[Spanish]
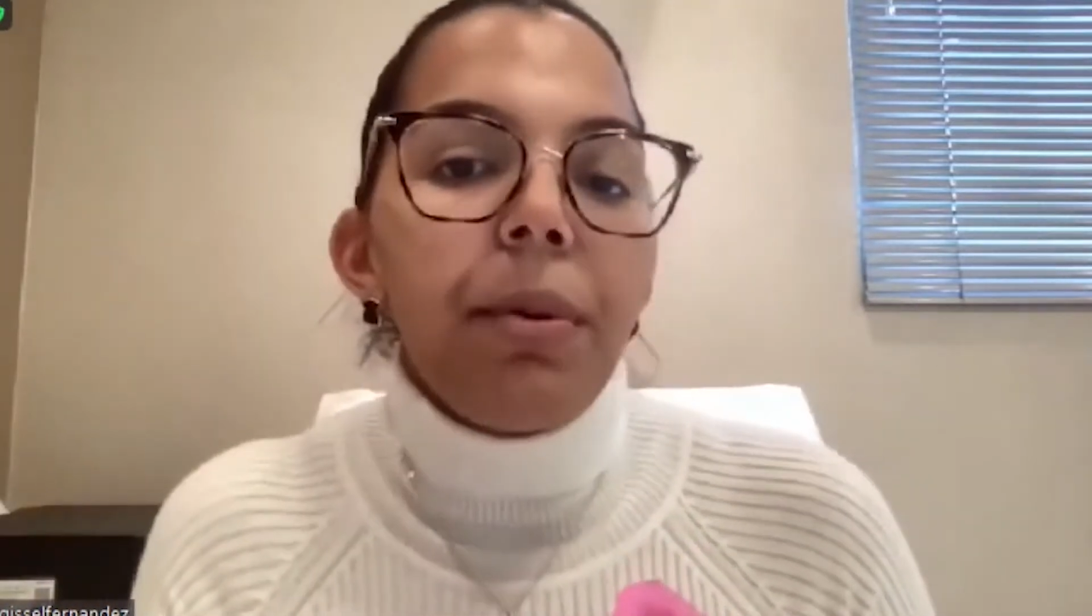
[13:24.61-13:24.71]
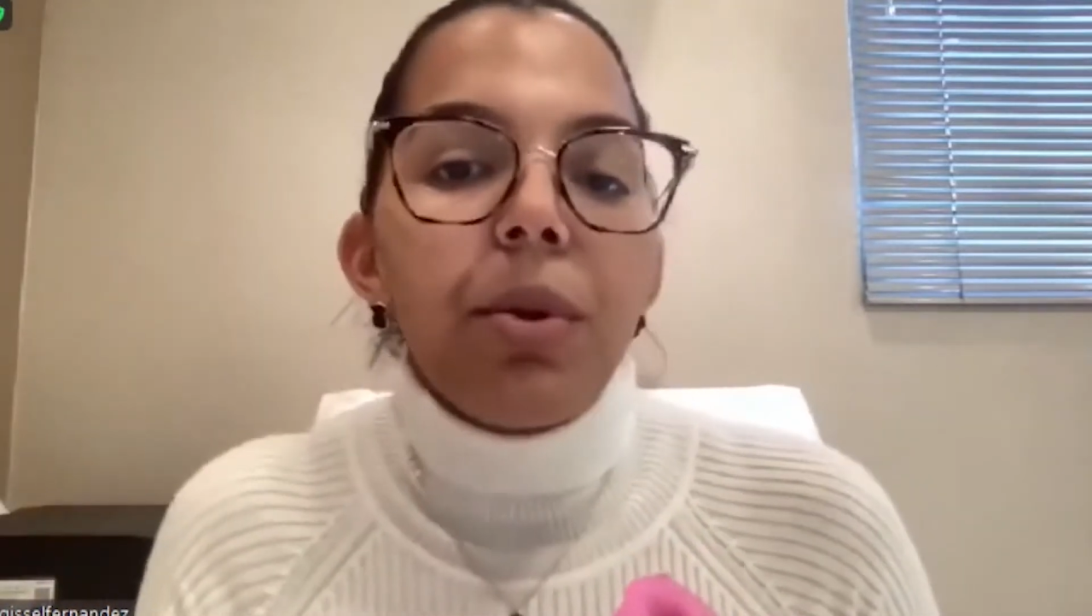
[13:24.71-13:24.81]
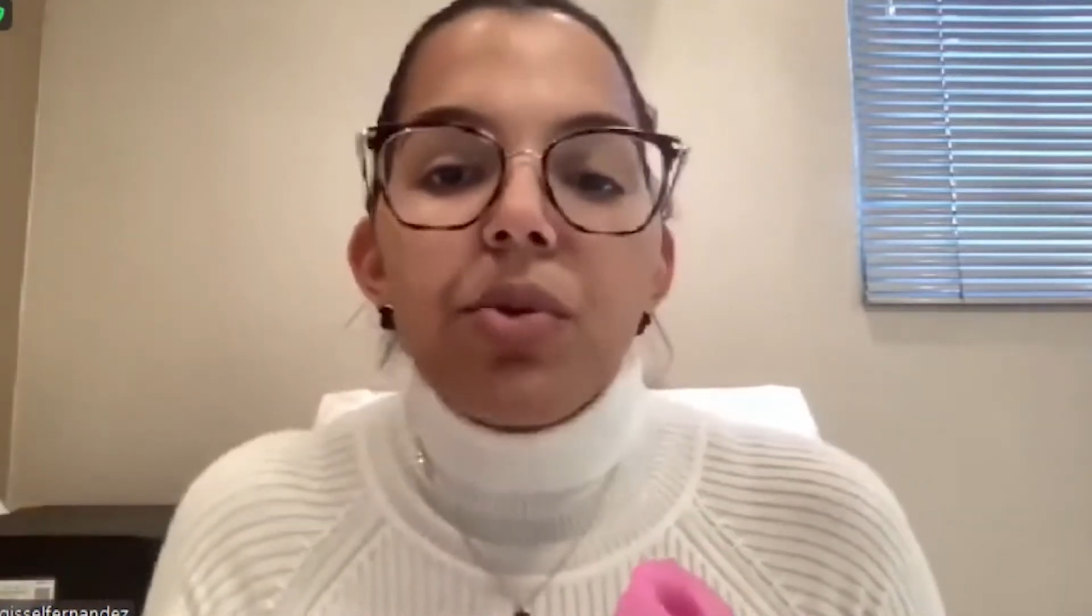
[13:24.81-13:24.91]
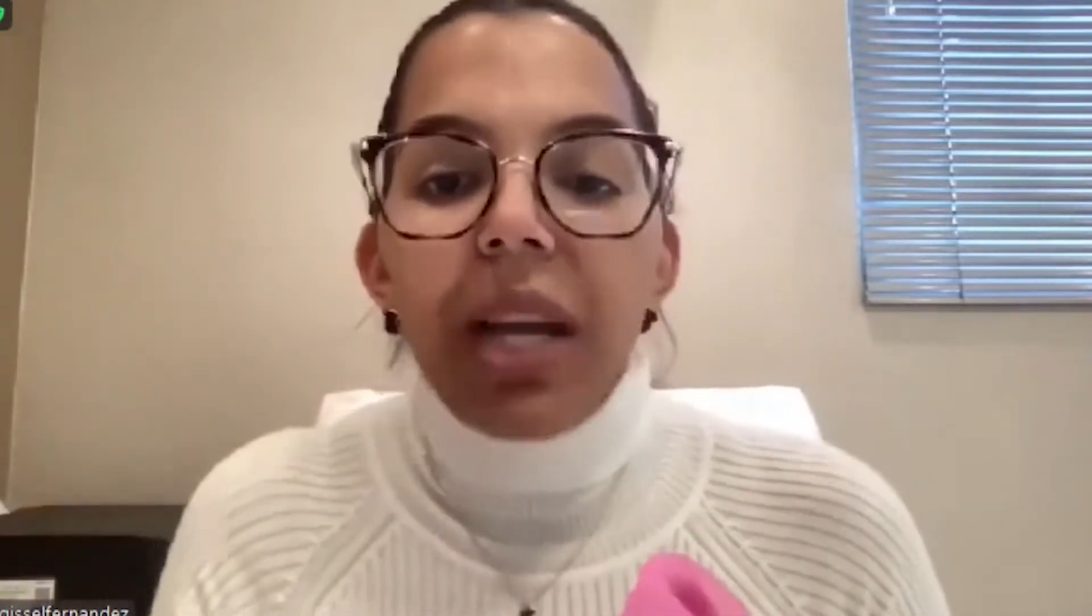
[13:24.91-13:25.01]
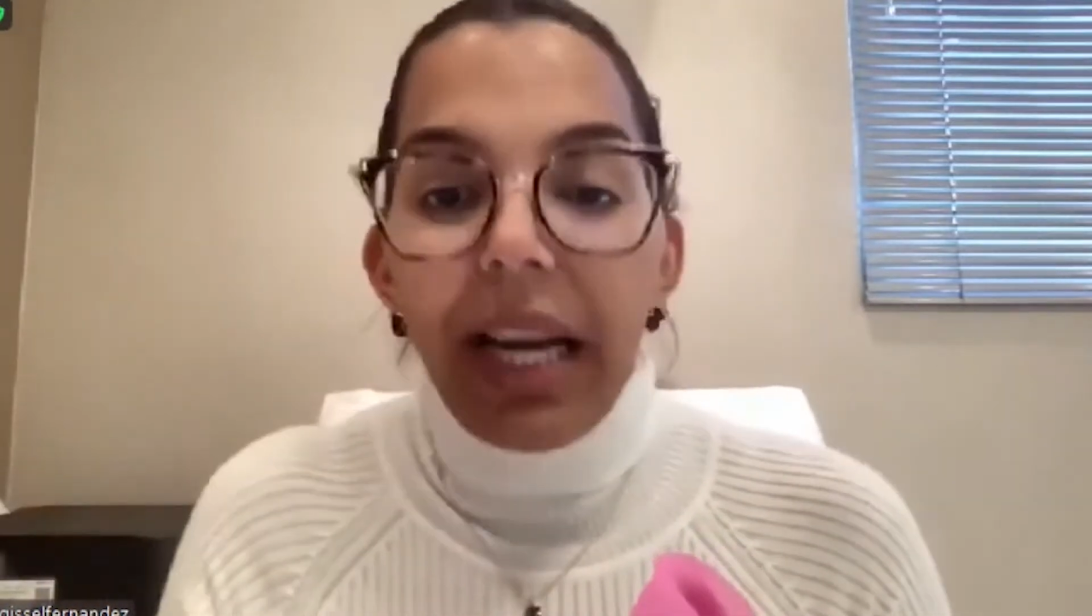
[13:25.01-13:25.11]

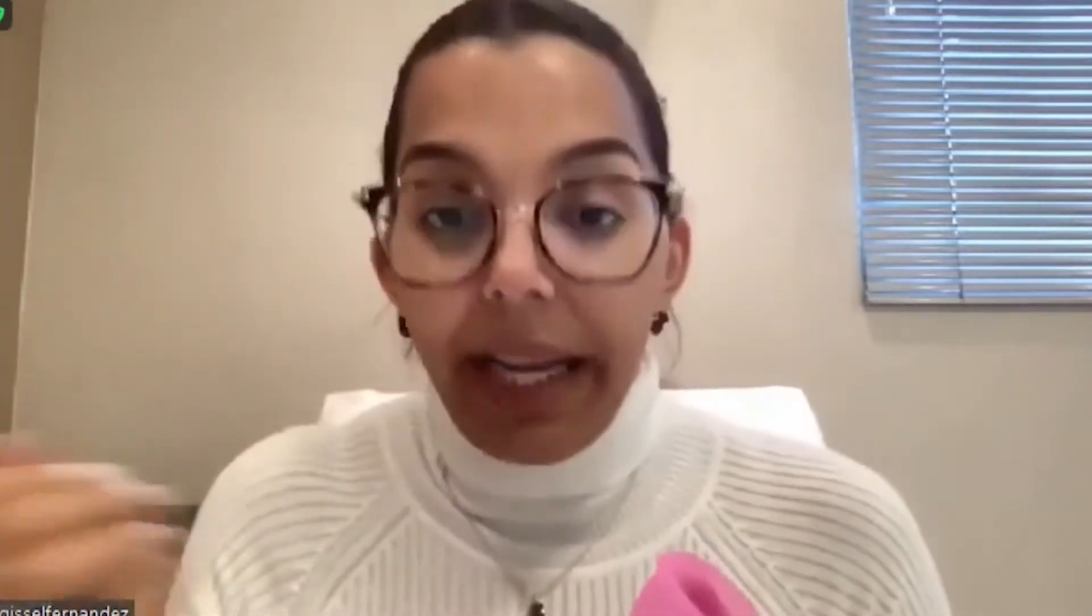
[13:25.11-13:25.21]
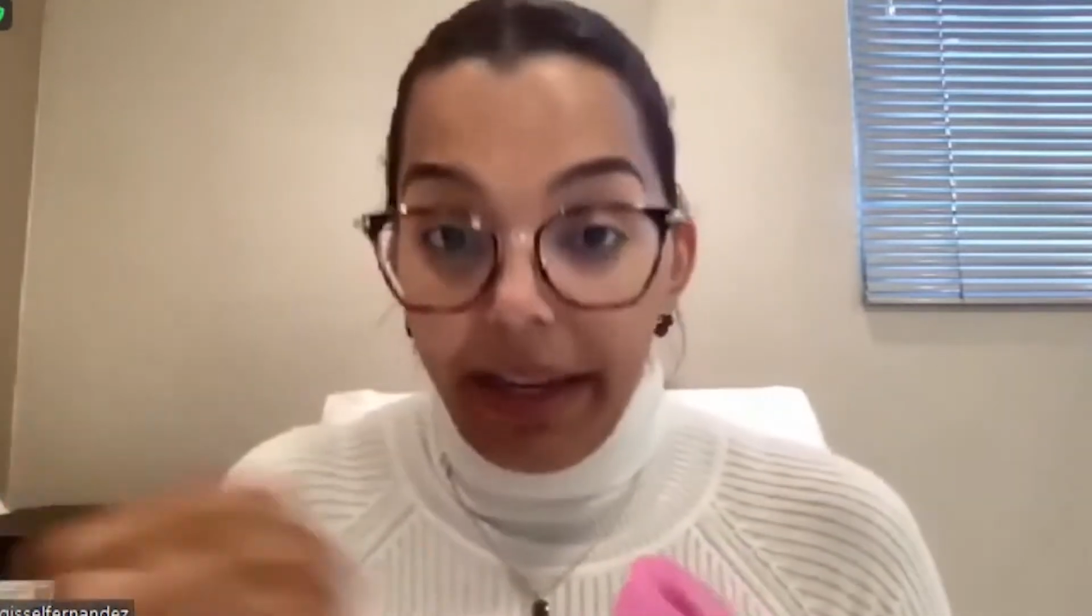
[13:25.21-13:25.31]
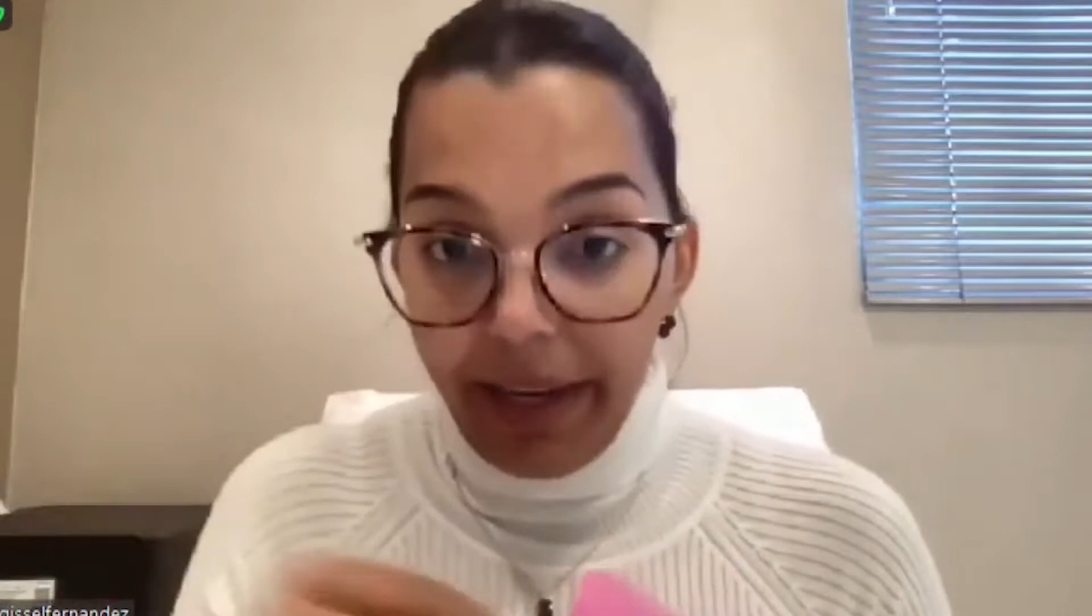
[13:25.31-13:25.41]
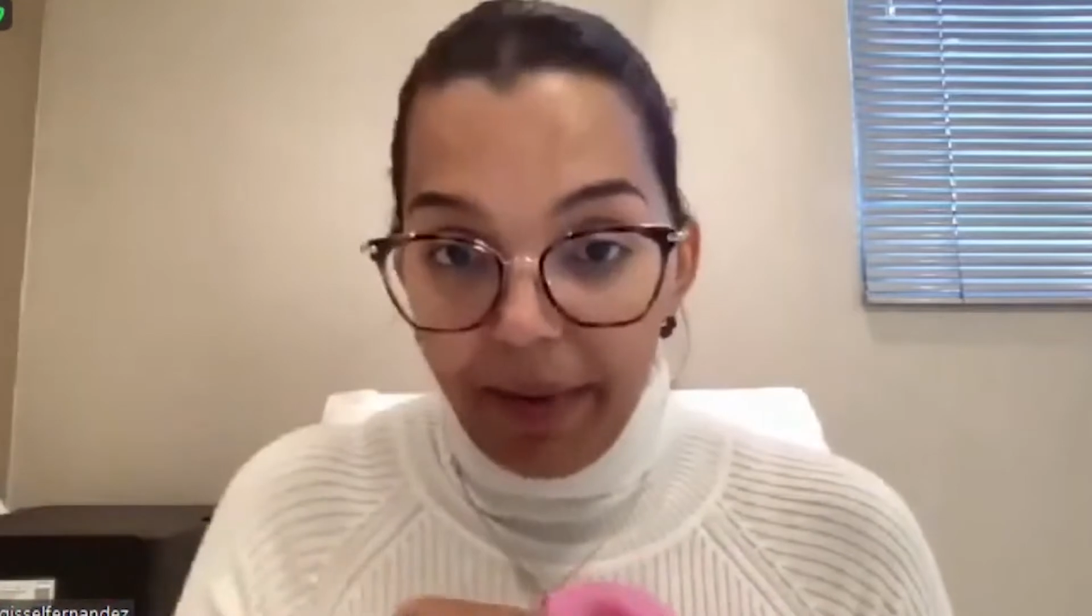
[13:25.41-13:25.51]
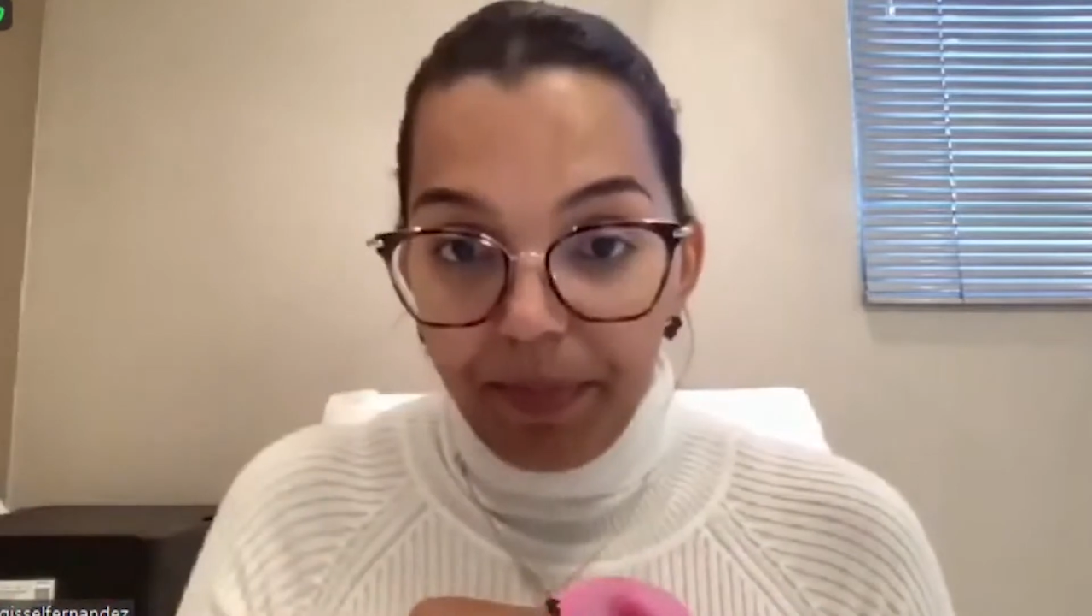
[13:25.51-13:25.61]
produce
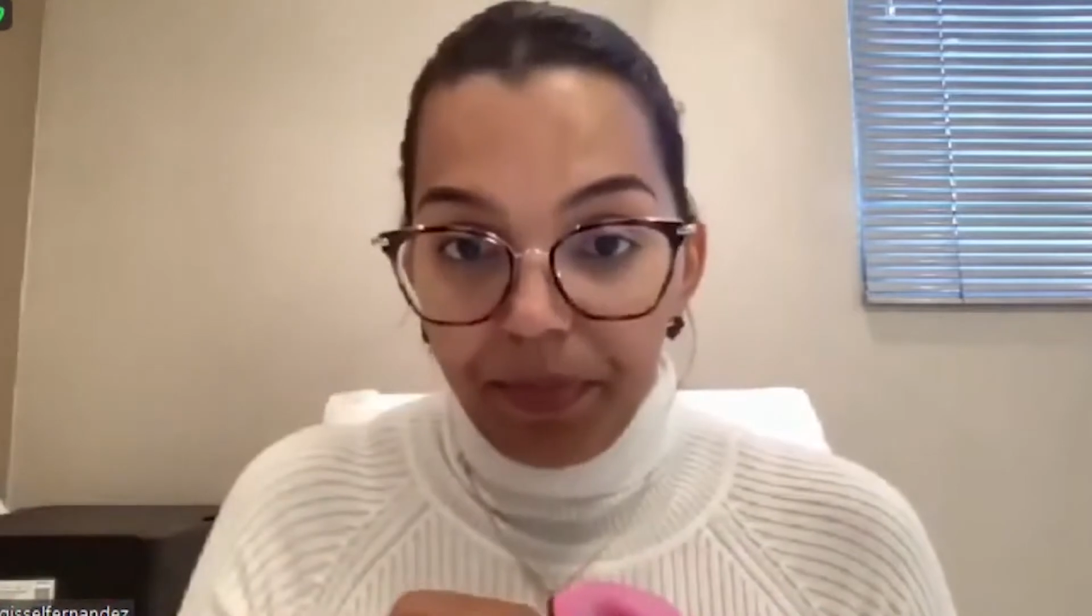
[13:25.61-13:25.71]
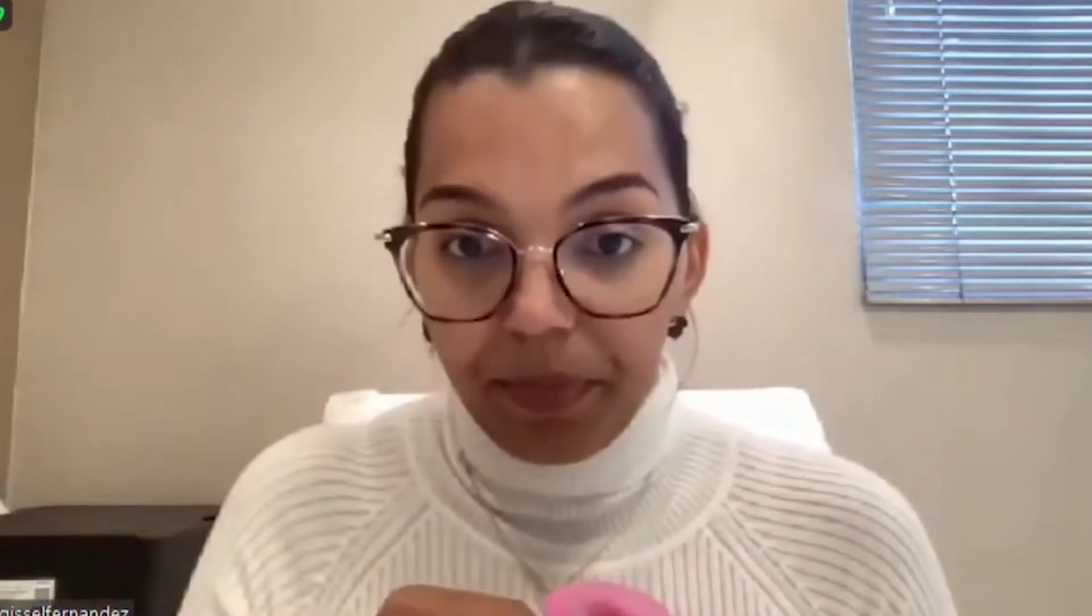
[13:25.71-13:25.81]
alergia.